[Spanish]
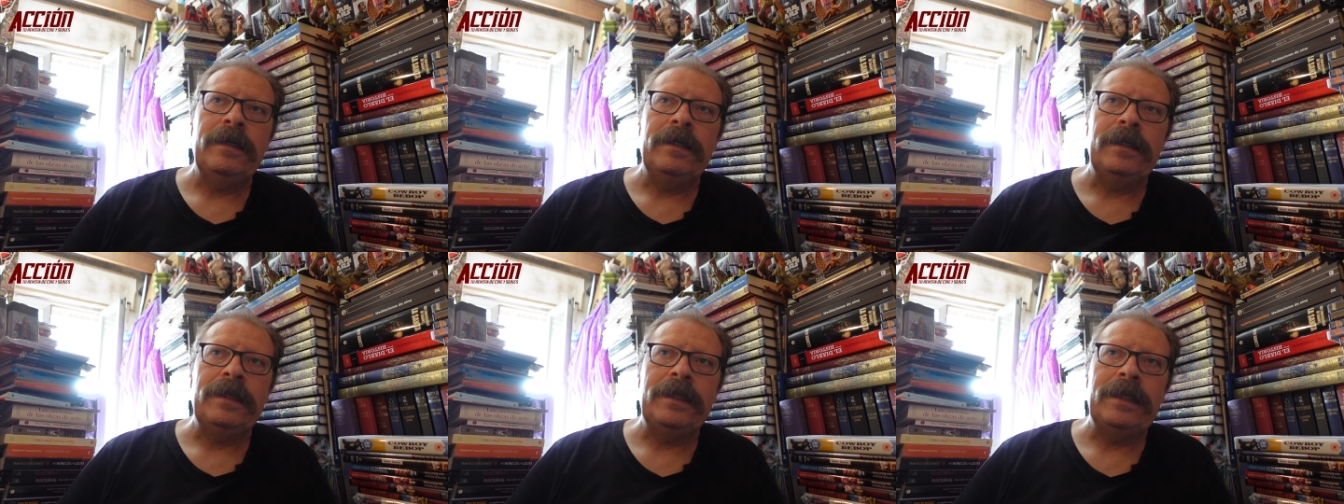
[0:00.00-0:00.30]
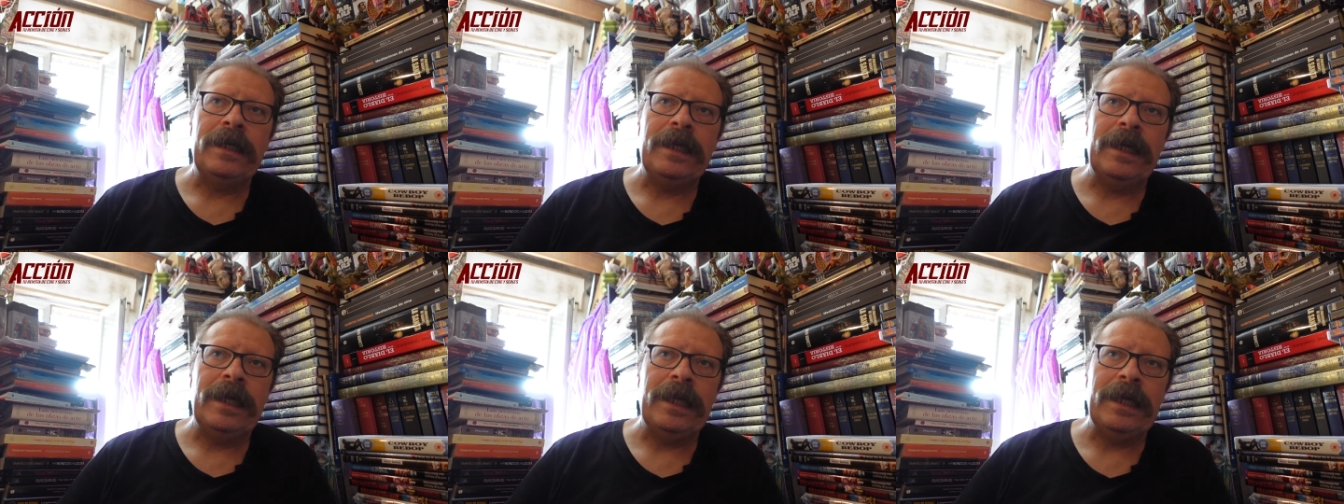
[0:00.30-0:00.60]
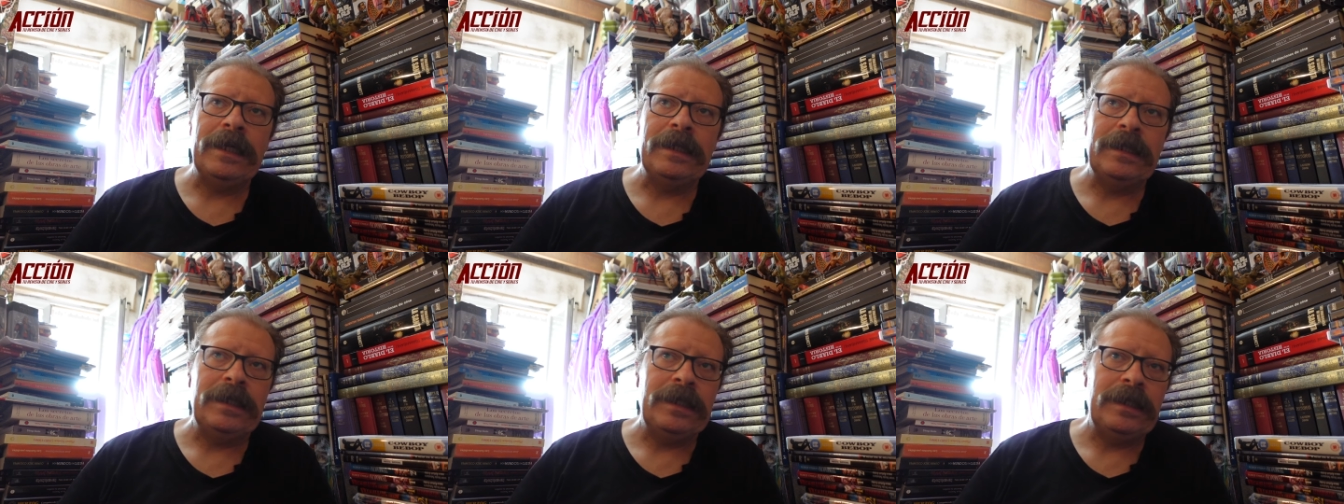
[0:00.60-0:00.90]
se
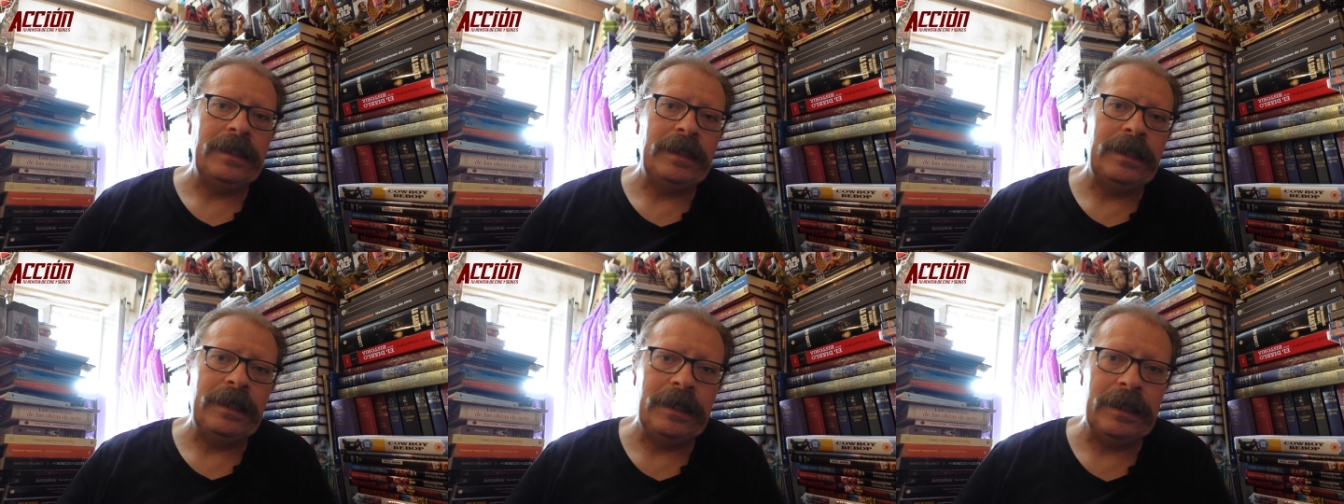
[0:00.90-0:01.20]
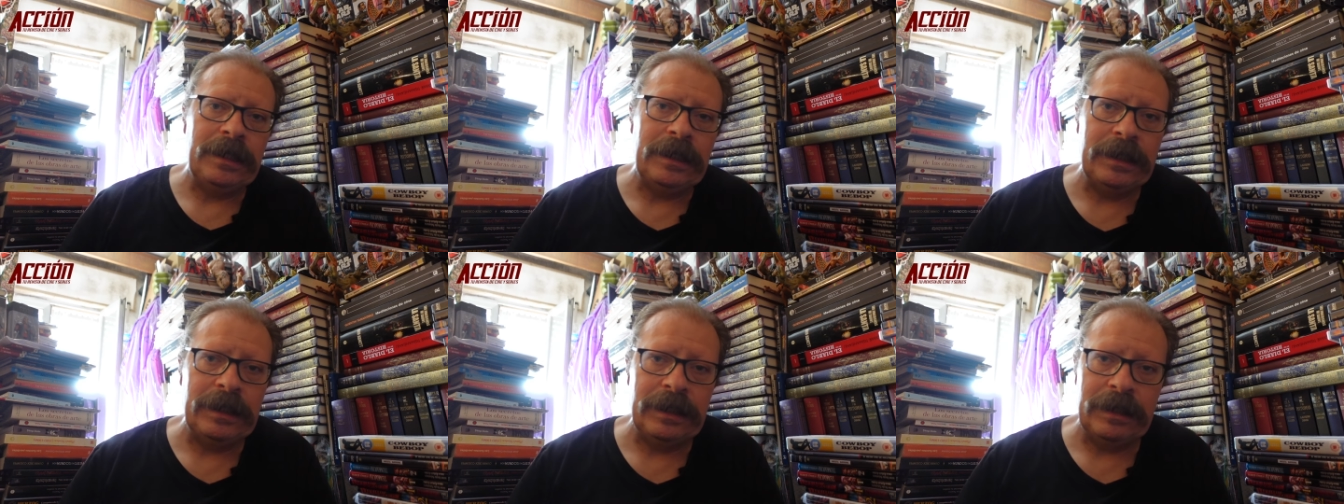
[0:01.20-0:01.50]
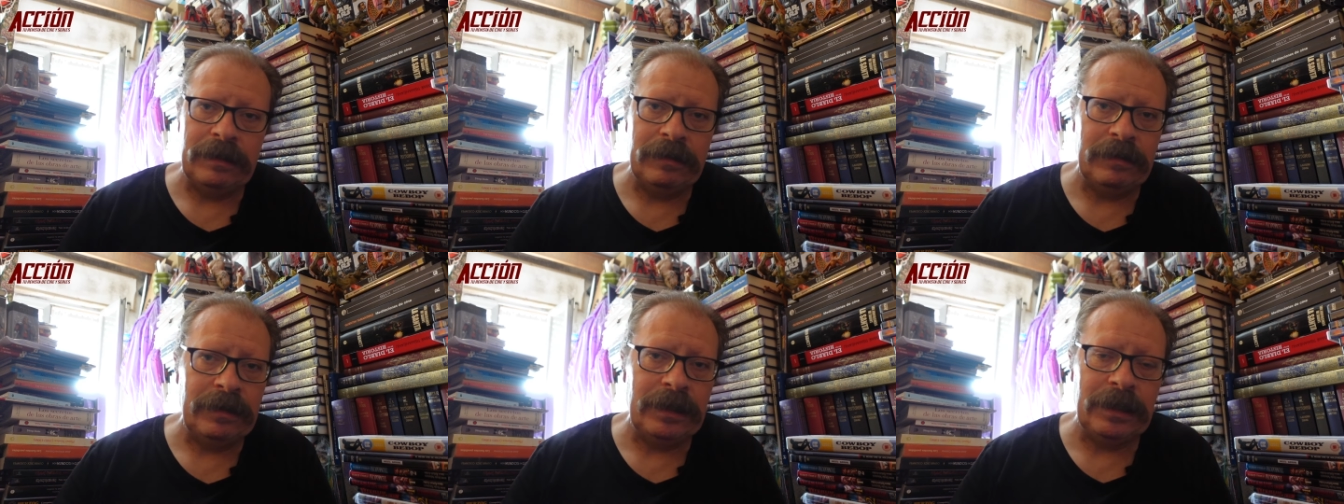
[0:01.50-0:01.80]
quedan
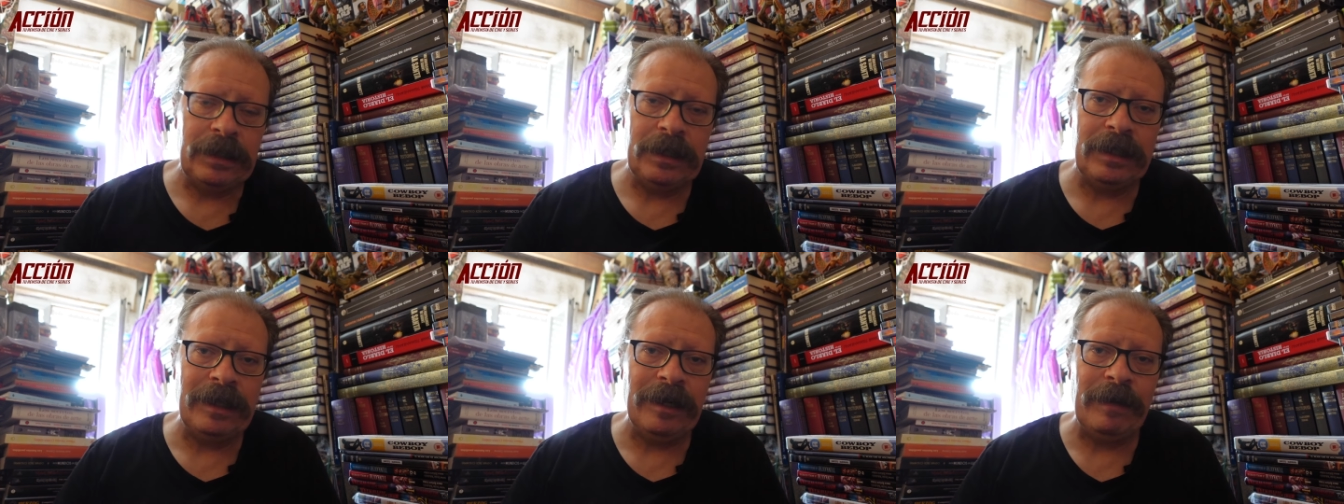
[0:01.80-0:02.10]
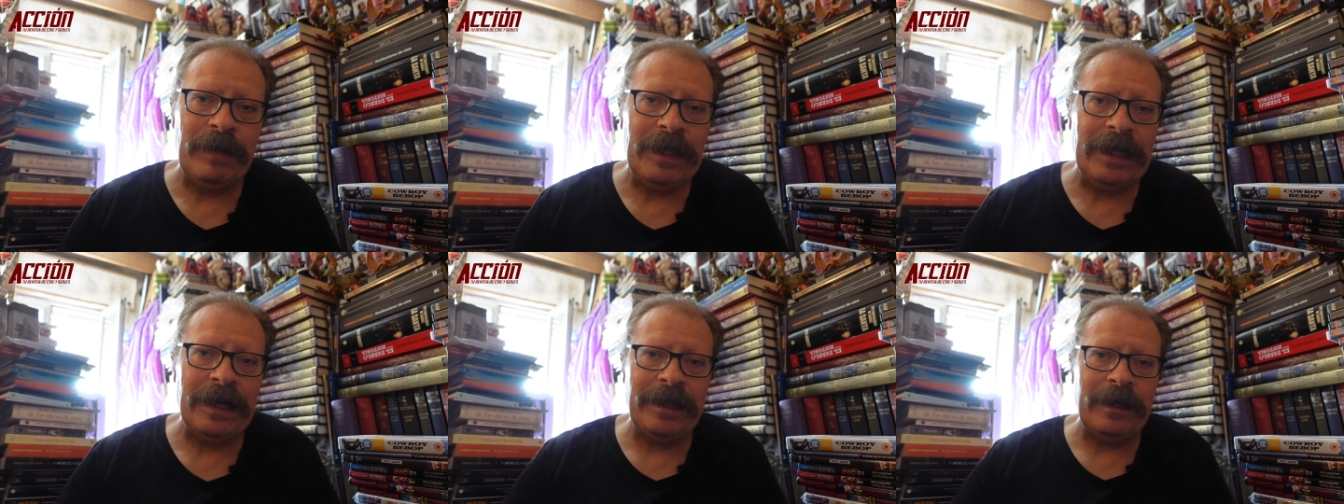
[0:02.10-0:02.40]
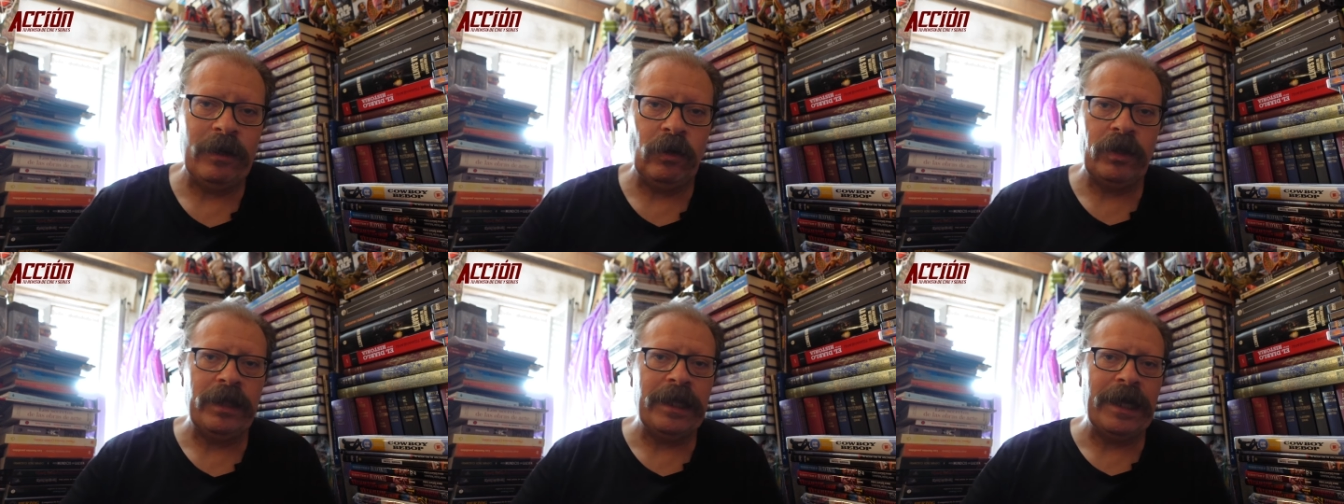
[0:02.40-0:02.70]
sin terminar
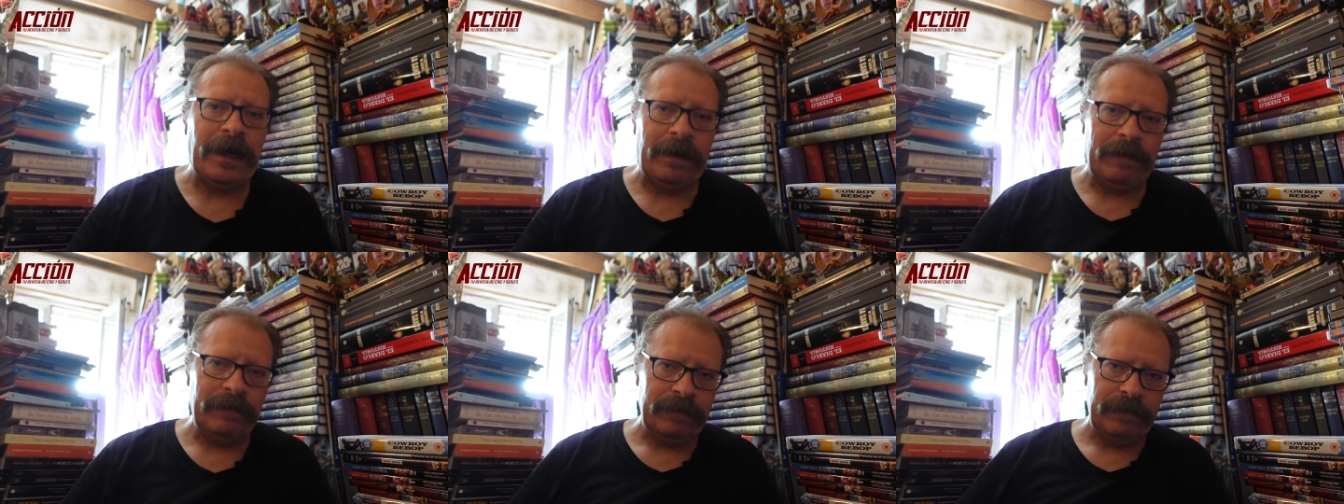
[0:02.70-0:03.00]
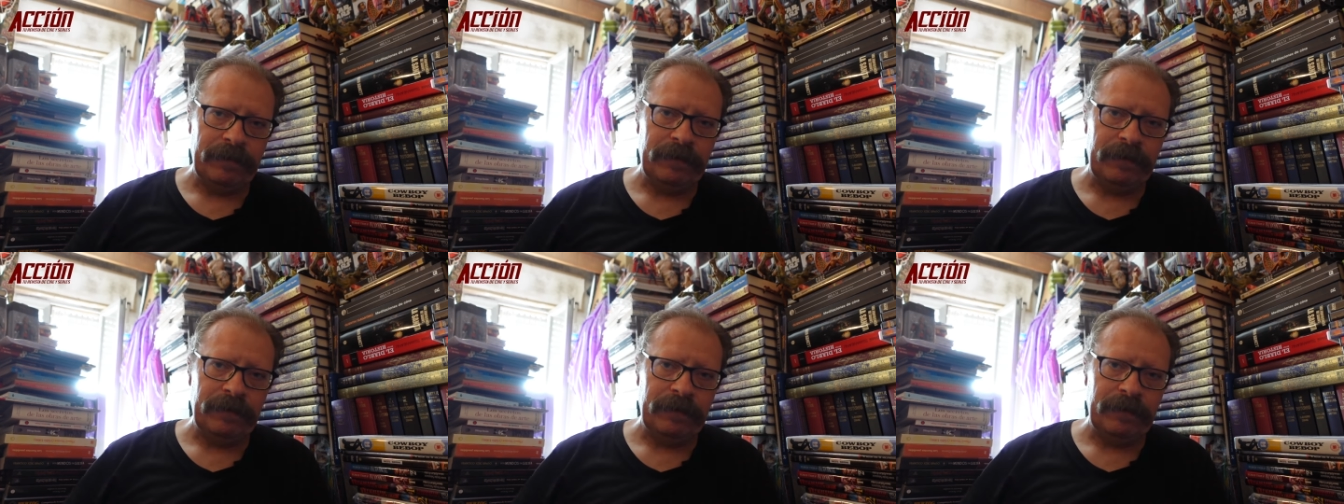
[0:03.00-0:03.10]
de contar,